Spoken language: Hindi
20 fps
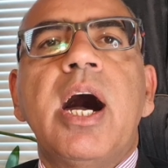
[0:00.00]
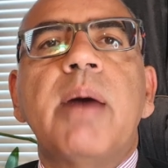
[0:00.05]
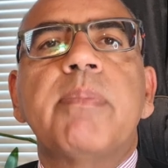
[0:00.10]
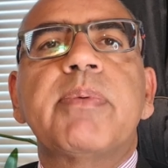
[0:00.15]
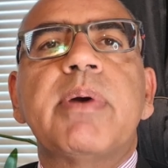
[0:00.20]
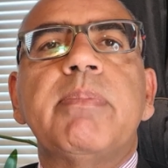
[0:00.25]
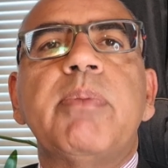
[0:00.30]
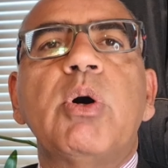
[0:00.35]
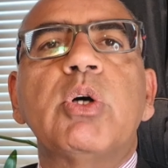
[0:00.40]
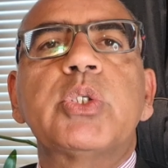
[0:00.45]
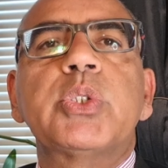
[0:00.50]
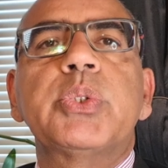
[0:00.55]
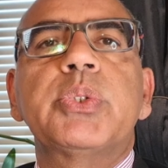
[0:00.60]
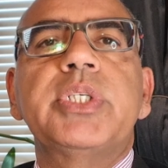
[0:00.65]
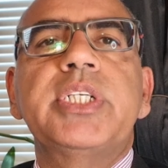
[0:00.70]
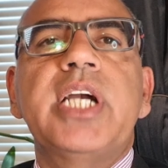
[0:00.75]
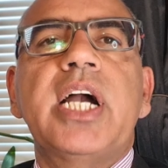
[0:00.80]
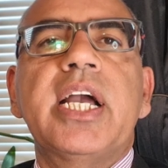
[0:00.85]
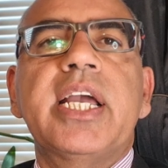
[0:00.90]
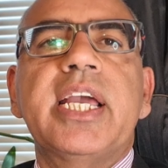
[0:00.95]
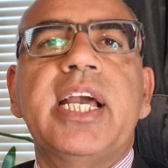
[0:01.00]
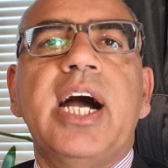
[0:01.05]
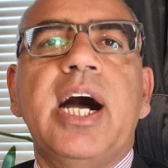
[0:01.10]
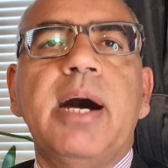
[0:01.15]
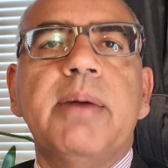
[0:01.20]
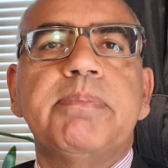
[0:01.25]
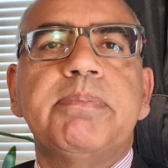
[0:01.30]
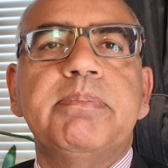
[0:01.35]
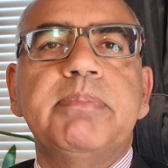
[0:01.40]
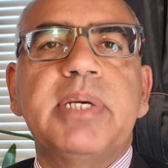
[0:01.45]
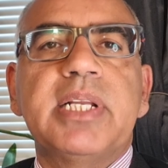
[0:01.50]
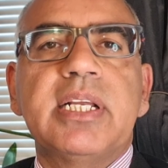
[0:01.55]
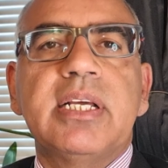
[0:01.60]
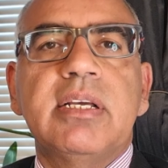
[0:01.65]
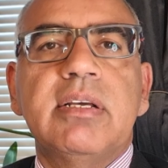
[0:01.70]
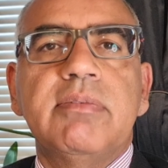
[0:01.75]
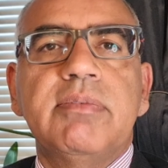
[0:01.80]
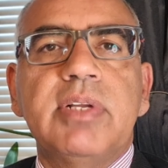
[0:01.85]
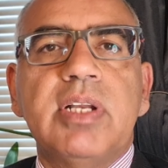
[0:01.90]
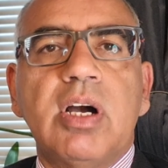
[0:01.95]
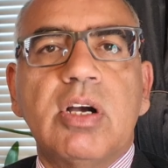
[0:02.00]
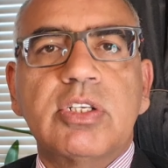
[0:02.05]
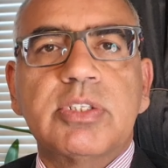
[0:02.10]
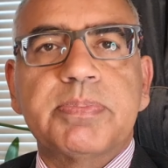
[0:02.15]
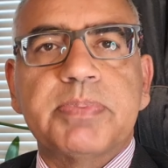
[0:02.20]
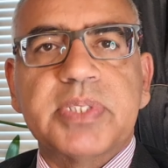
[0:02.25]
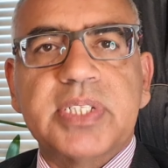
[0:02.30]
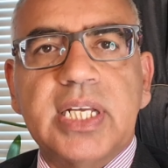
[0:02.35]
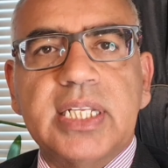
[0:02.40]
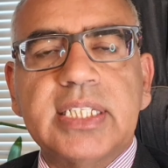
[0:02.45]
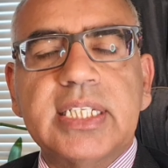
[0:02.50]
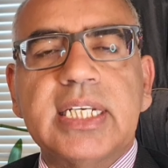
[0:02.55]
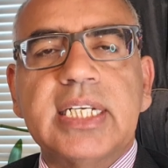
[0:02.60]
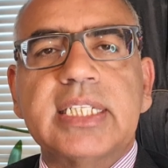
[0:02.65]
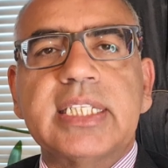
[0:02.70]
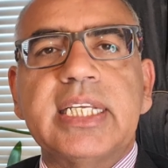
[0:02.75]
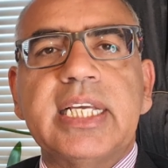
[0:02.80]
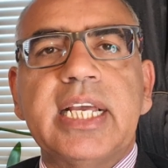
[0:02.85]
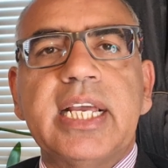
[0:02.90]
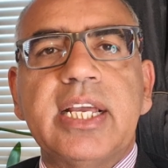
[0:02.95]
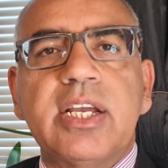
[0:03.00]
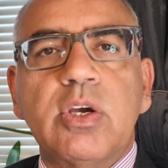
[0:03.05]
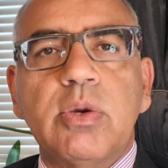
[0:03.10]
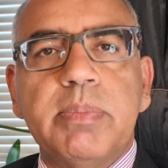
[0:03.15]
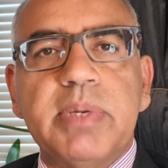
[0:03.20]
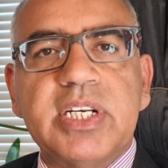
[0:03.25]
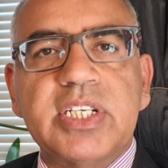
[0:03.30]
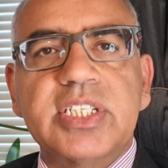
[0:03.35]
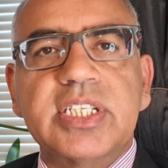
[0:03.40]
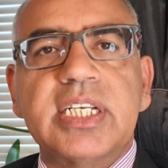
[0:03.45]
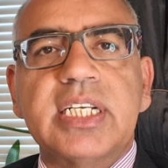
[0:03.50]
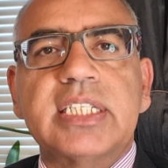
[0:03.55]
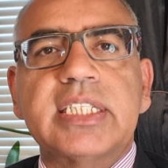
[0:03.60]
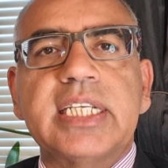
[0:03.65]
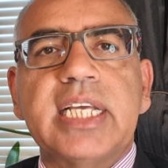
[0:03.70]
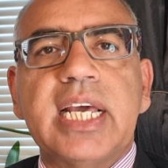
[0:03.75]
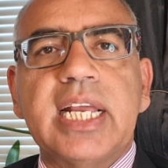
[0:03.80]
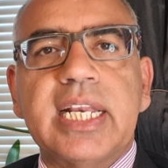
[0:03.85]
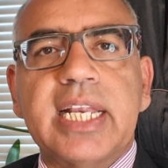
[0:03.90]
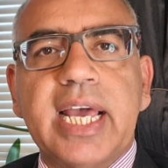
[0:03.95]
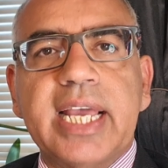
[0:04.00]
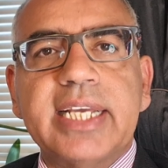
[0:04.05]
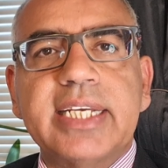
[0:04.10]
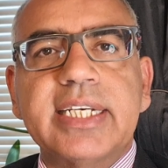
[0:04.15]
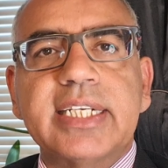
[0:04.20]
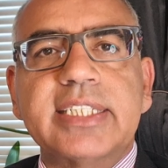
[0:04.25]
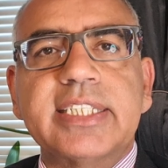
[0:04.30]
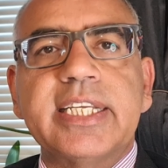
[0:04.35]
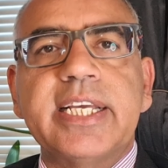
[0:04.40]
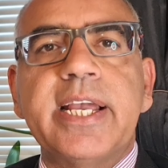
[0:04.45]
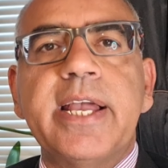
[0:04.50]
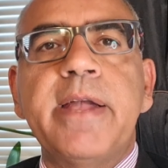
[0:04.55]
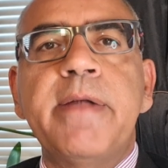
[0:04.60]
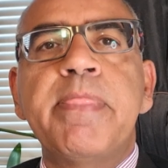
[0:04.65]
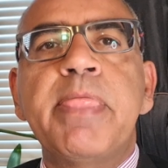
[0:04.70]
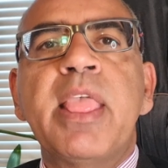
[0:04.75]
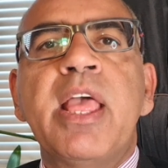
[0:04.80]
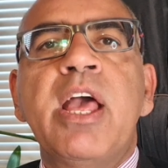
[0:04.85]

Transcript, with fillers: आपका बहुत शुक्रिया कि आप मेरे व्लाग्स पसंद करते हैं कमेंट्स करते हैं लाइक करते हैं